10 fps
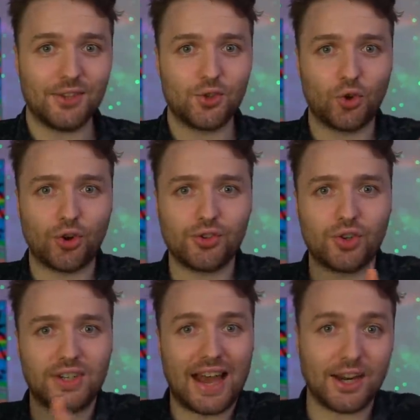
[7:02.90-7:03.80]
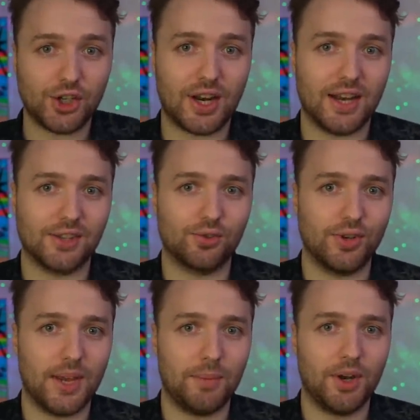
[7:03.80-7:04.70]
zurück zur Tankstelle zu
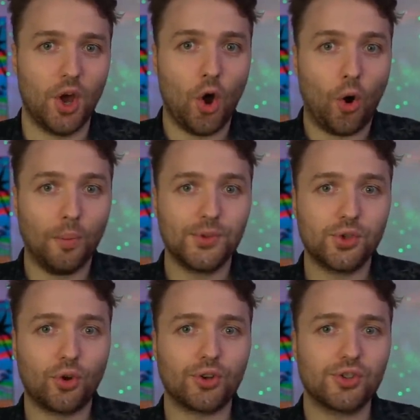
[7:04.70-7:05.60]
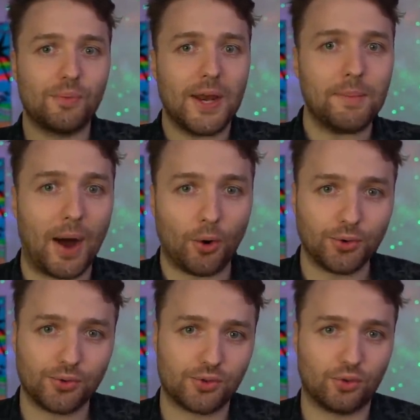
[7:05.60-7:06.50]
nehmen, um zurück zu meinem
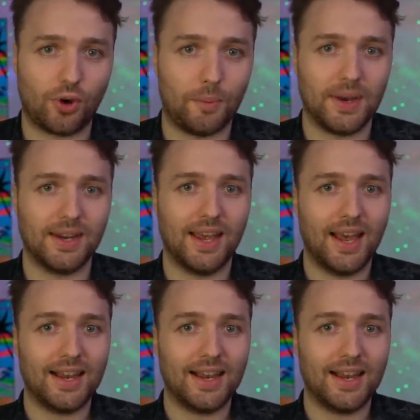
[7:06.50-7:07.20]
Auto zu kommen.